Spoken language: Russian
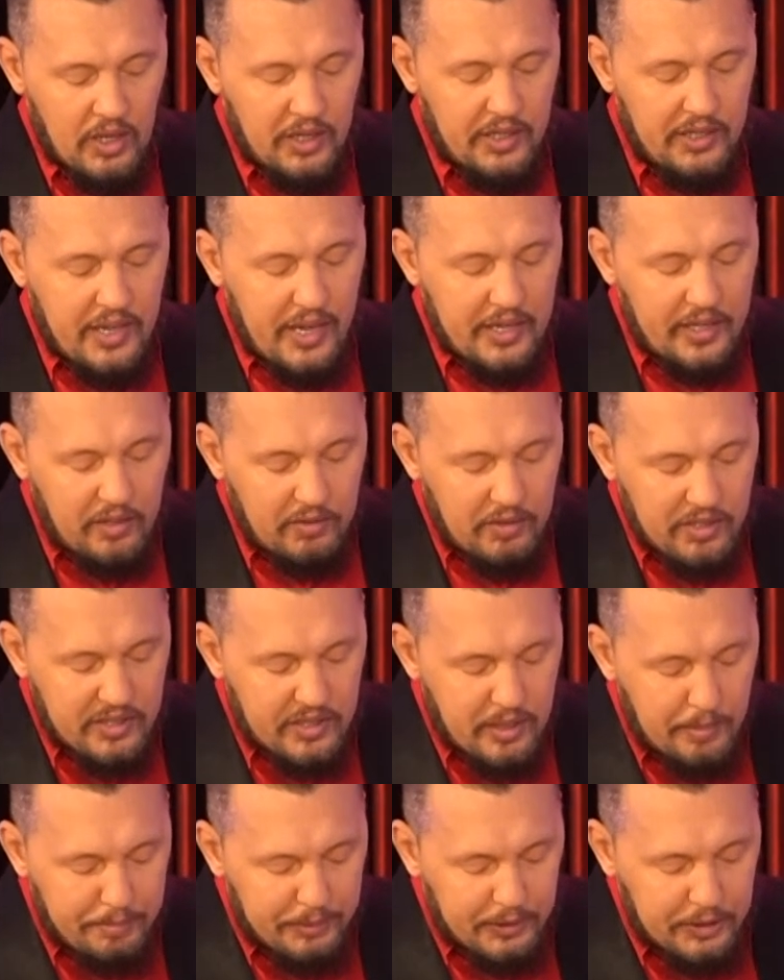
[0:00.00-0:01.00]
Я для вас
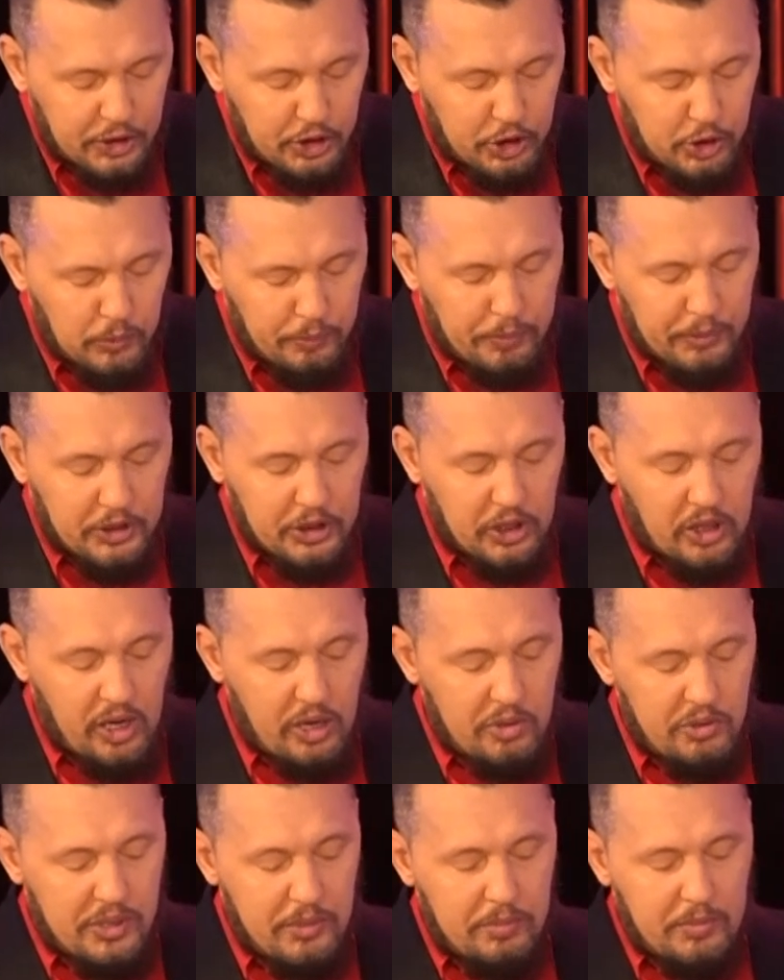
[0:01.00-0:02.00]
запрещу
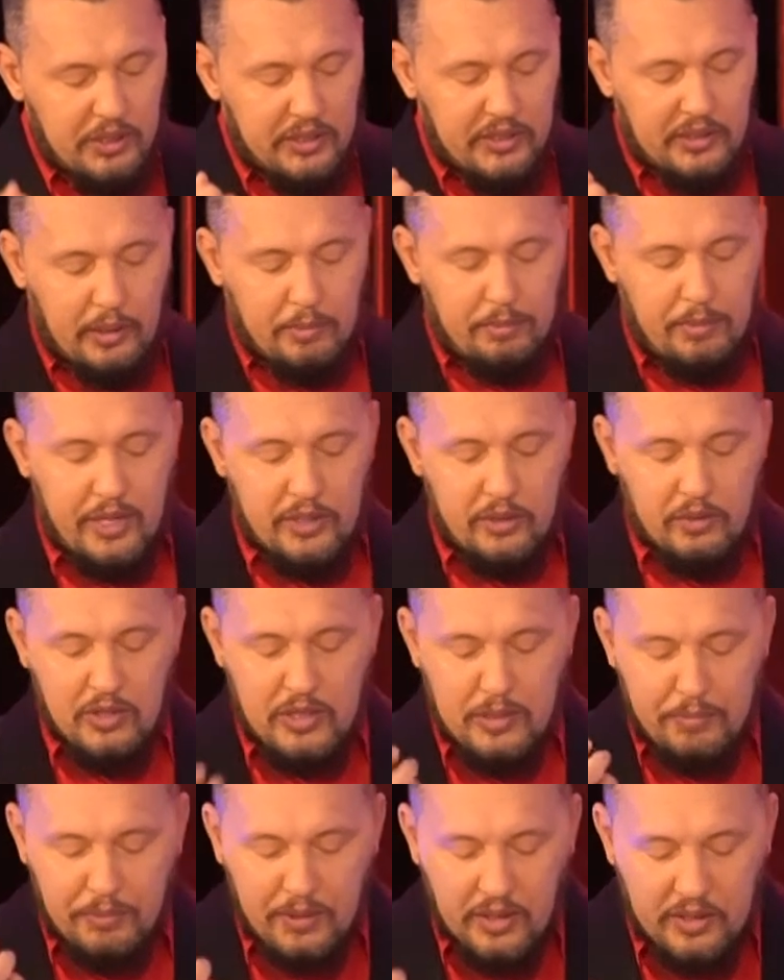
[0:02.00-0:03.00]
пожирающим истреблять у
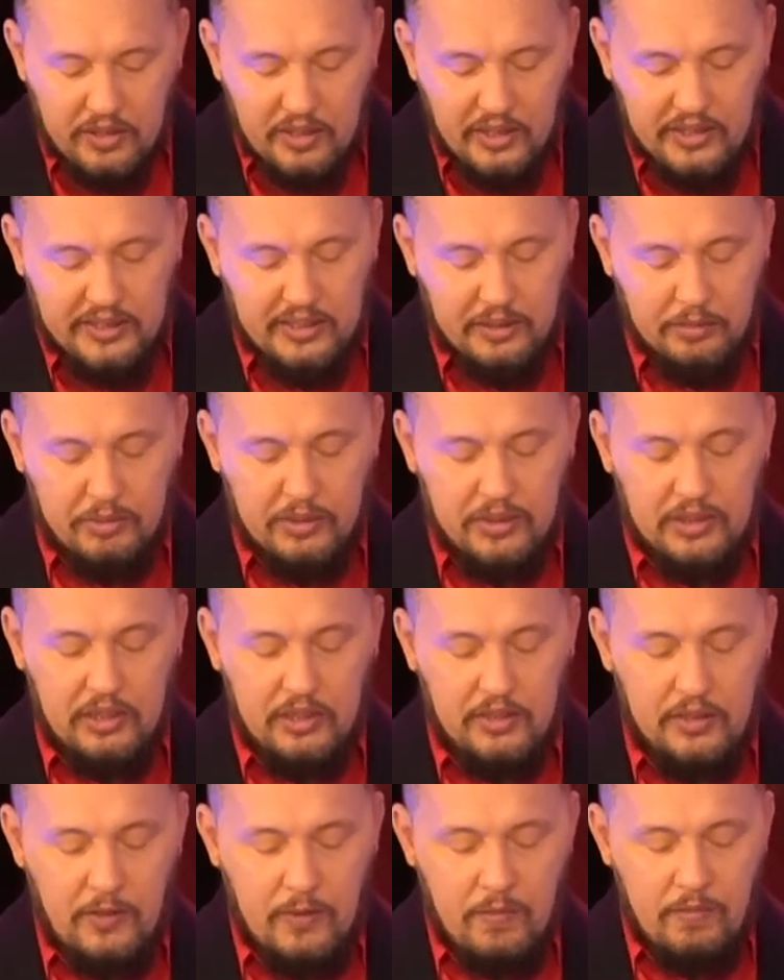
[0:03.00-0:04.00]
вас плоды
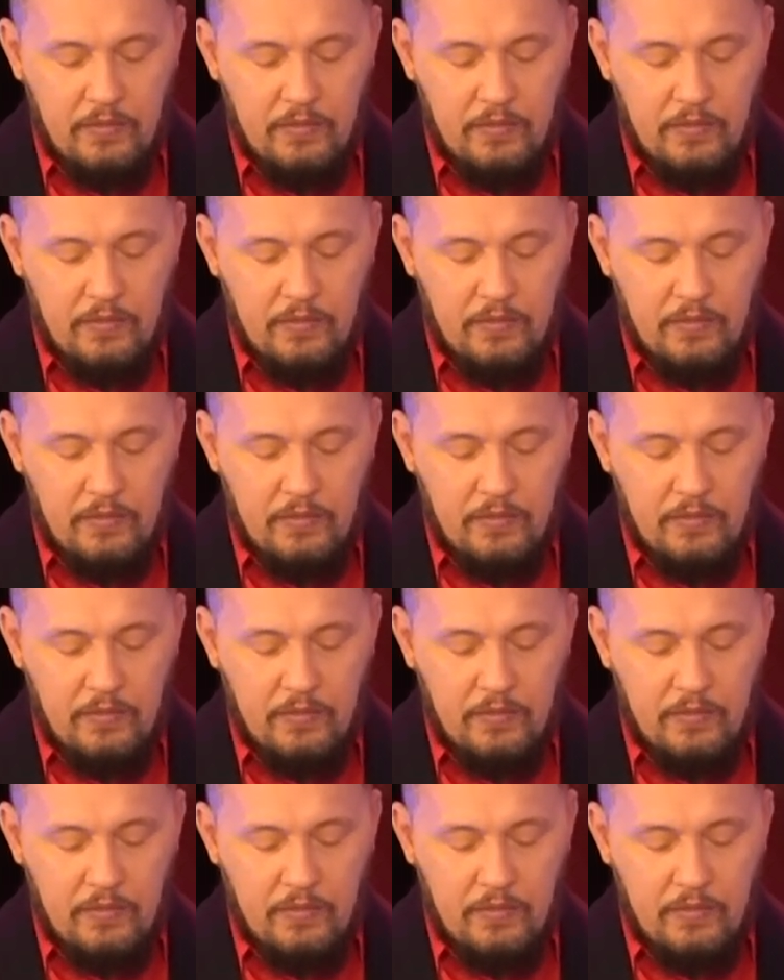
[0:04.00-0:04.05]
земные,